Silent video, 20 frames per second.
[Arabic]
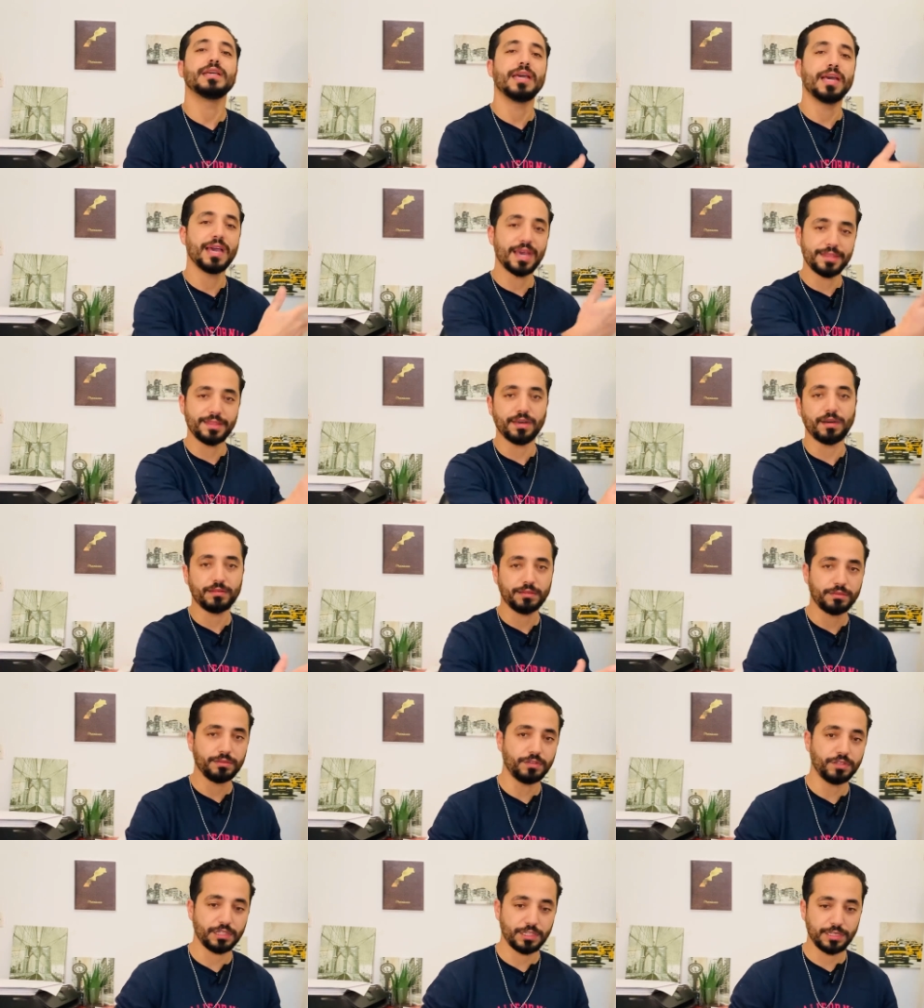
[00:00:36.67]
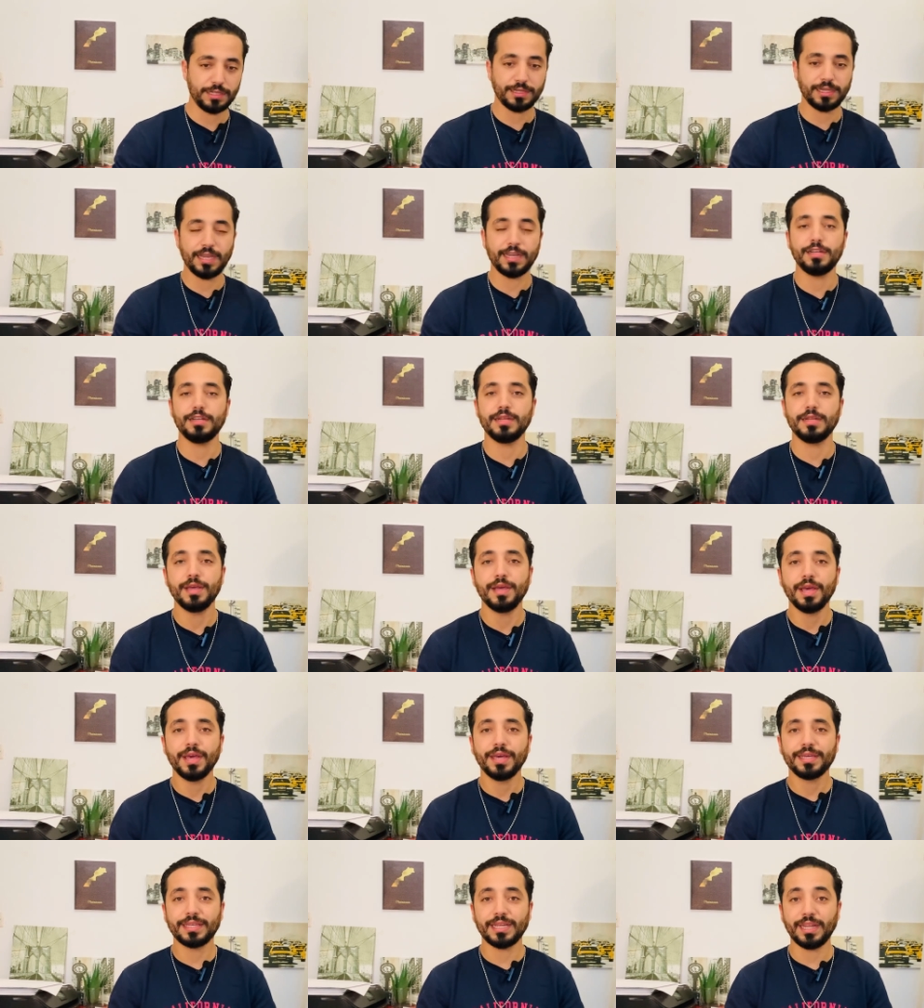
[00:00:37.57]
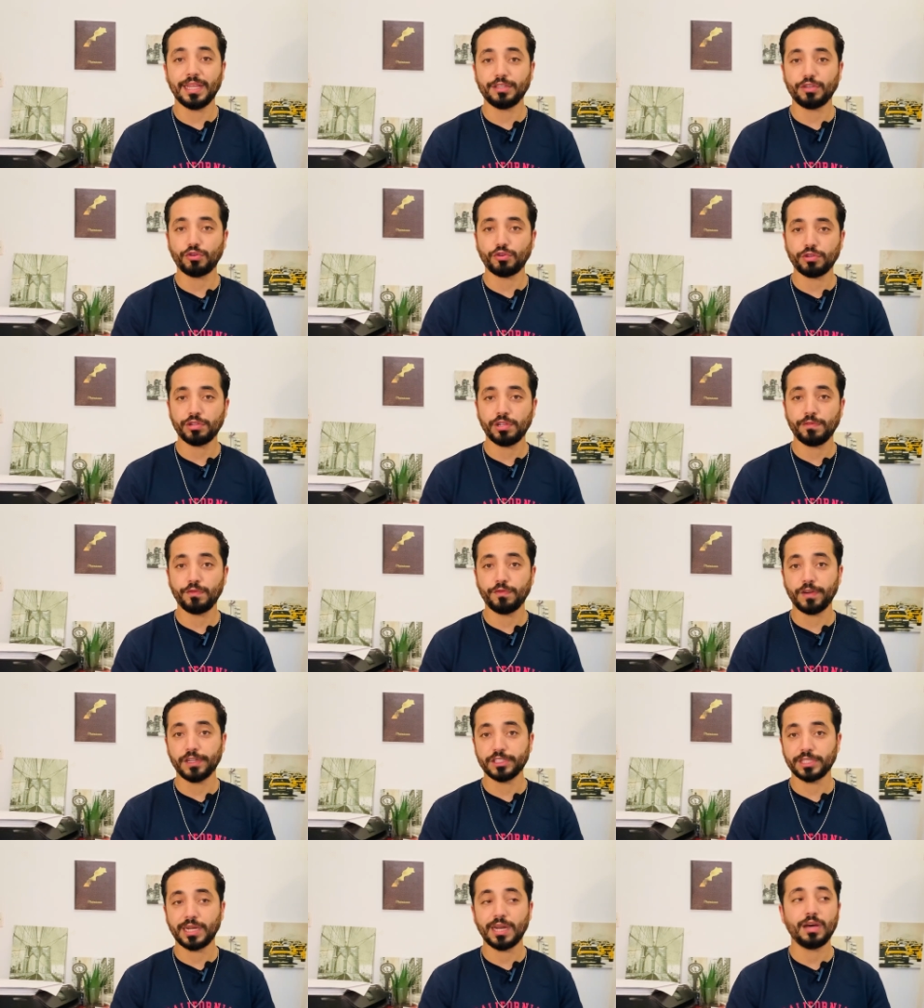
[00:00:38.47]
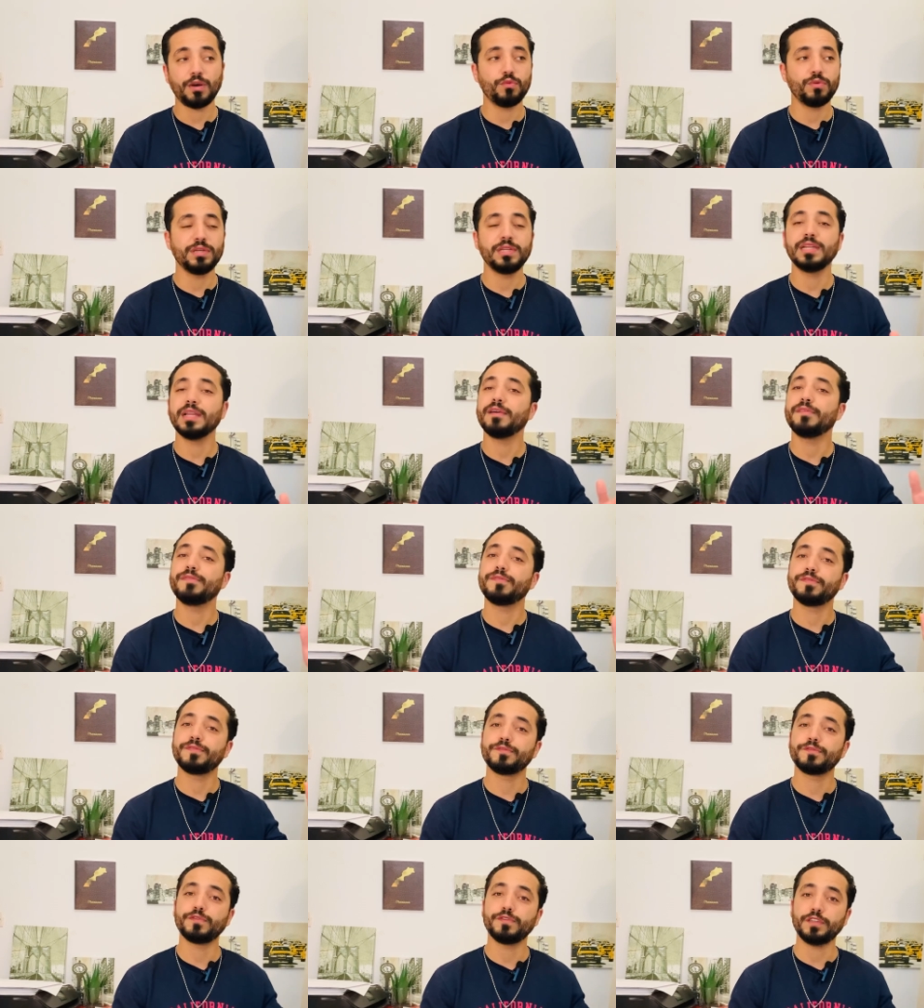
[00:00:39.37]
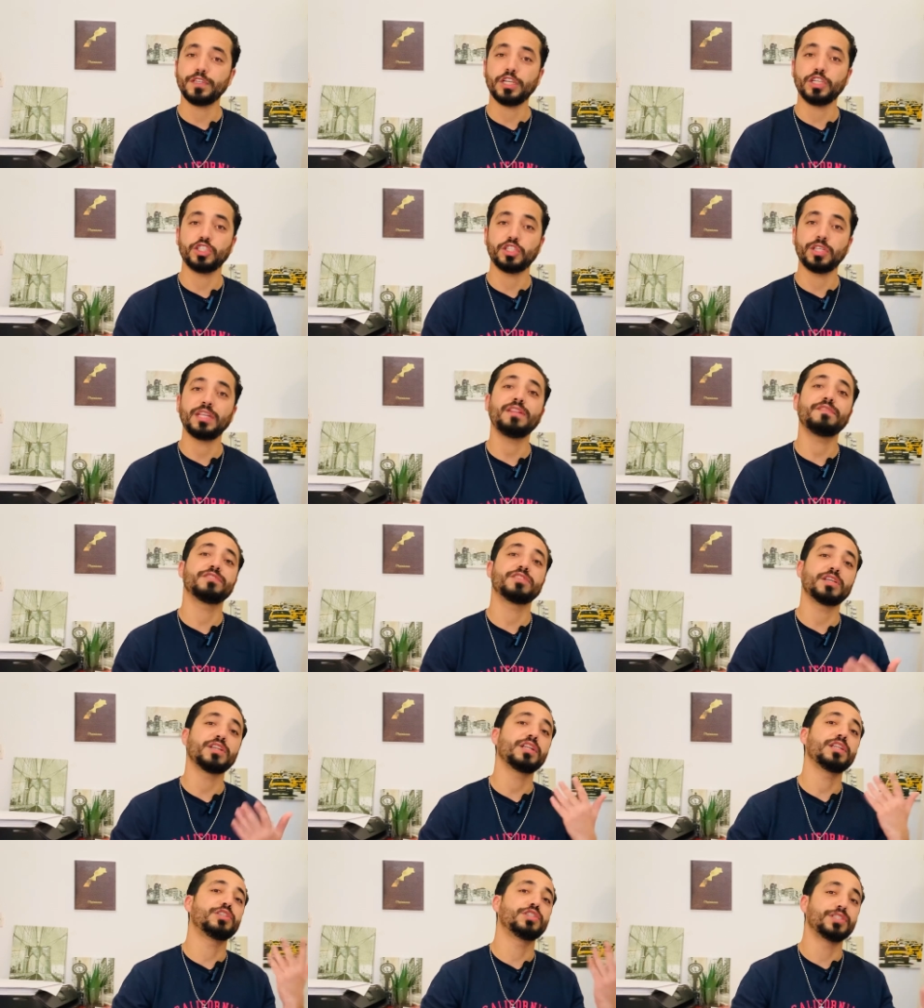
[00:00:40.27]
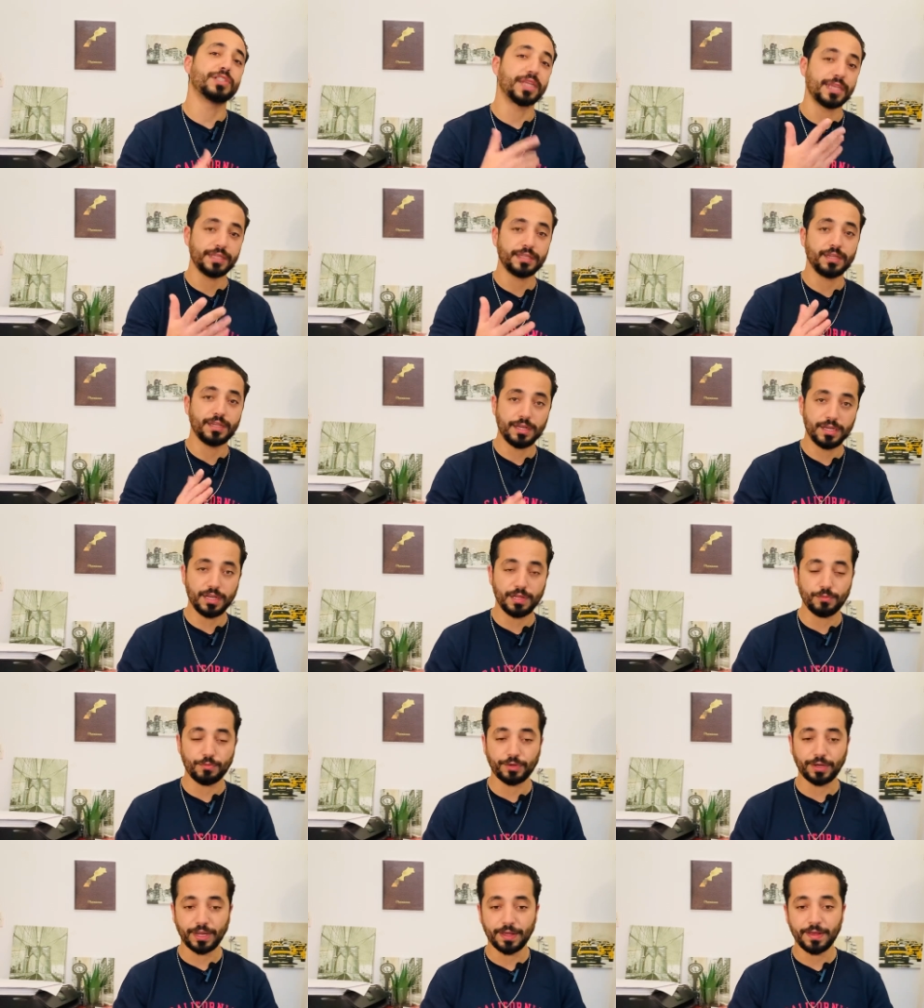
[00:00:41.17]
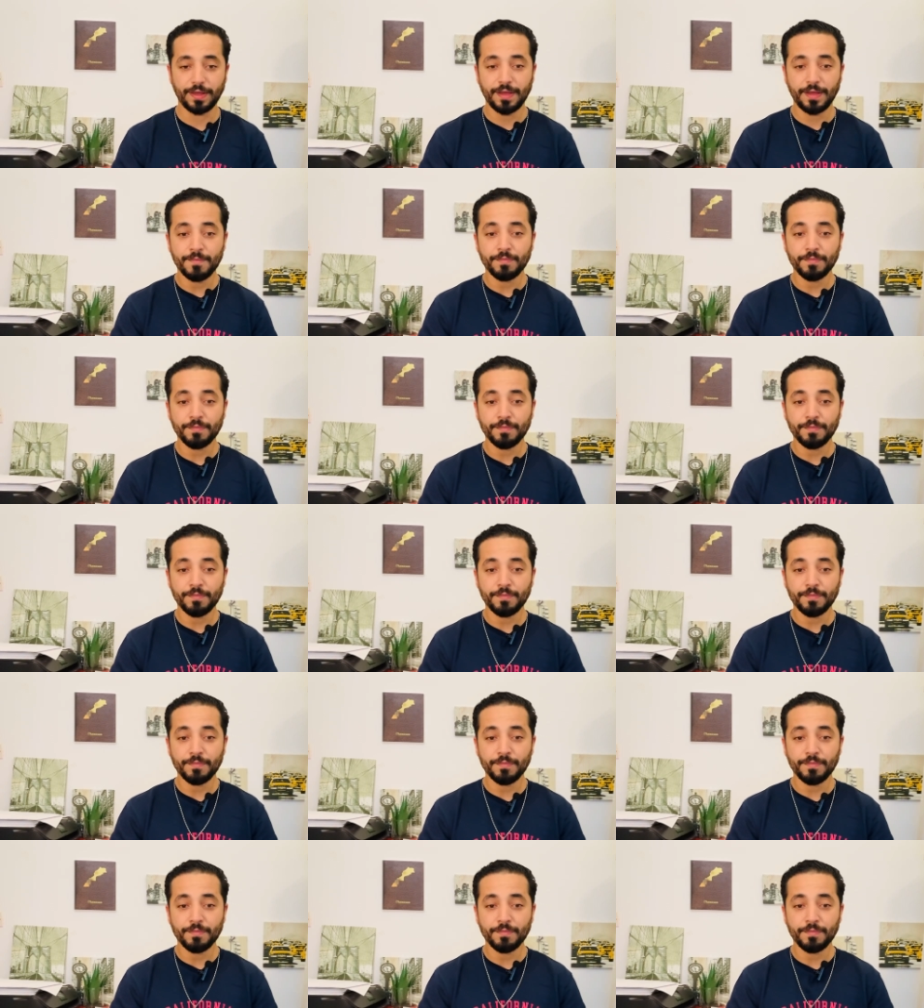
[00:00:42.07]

هذا دونك كان كان عندك رونديفو في 10 ولا في 20 في الشهر الجاي اللي موراه